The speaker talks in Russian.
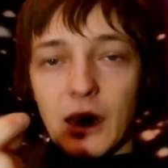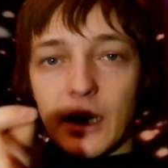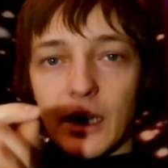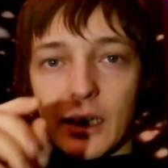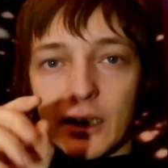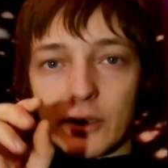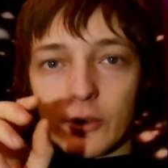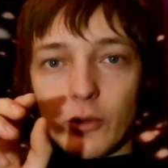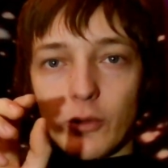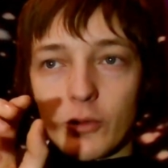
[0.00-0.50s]

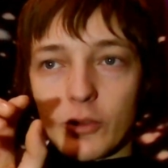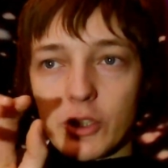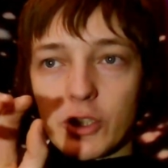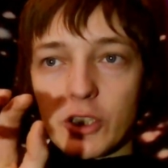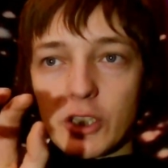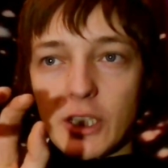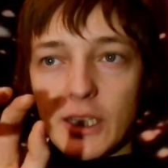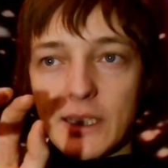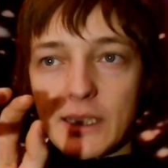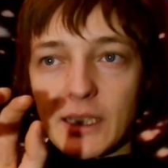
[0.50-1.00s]
Э, то
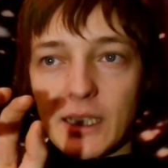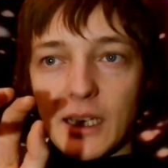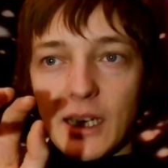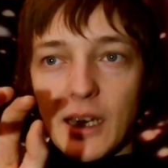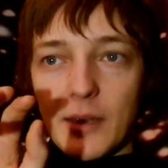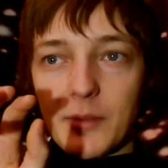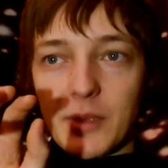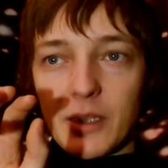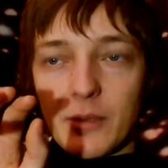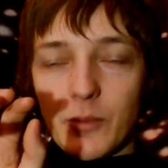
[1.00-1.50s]
очень часто
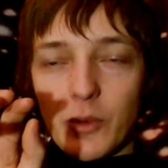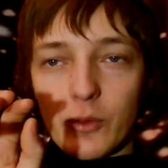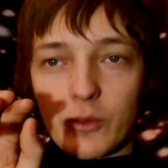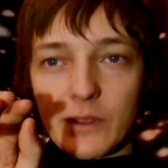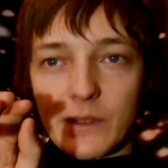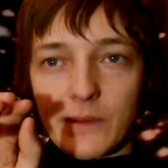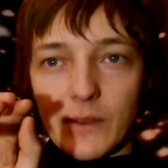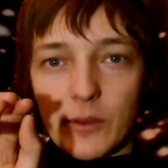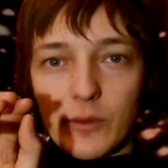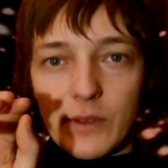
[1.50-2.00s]
камеры
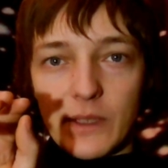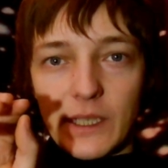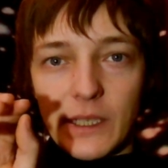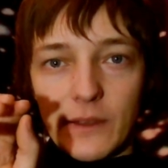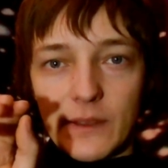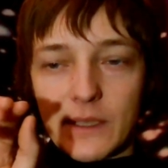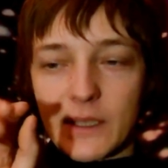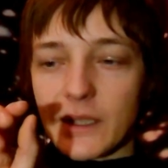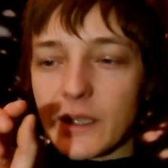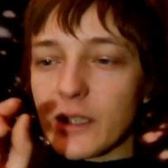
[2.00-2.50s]
могут
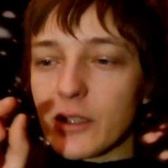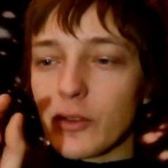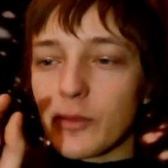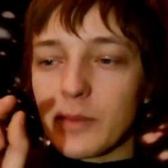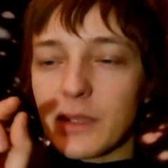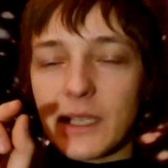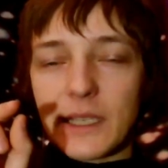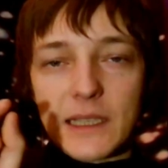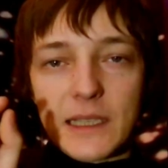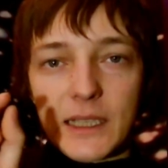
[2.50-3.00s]
сфокусироваться на
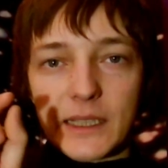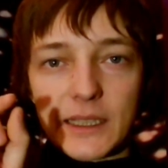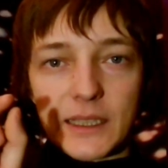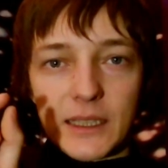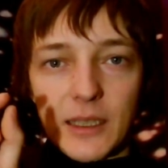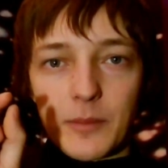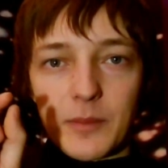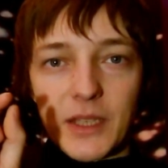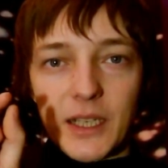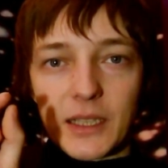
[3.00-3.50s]
нем, если
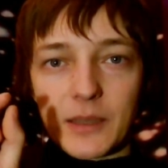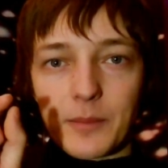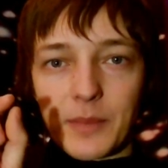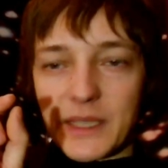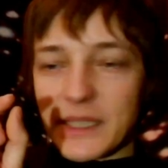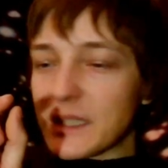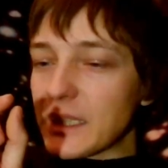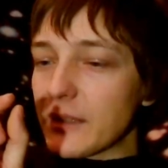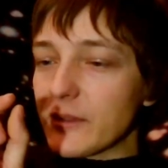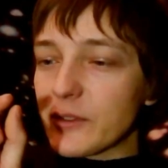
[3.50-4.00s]
этот объект
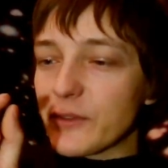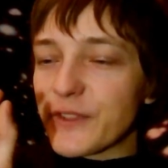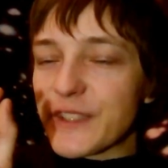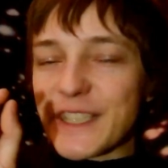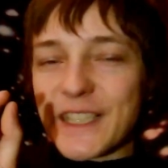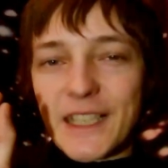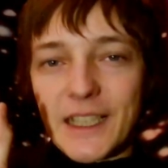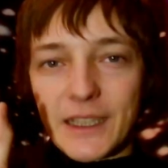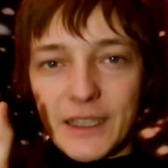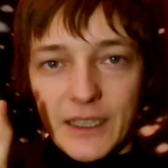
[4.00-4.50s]
поставить в
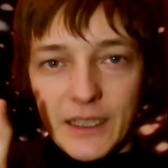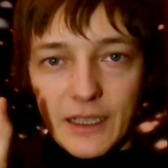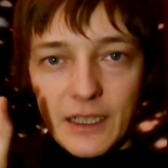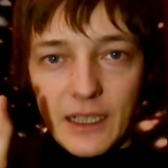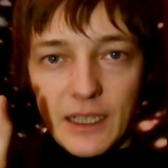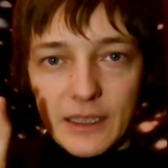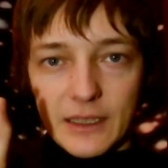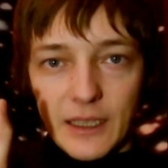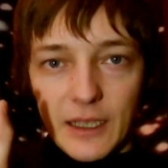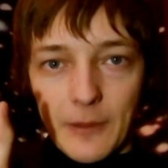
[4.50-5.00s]
центр
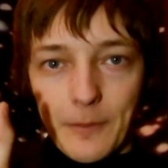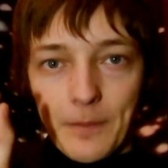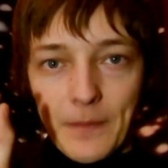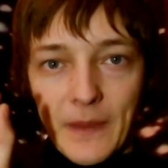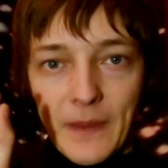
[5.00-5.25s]
кадра.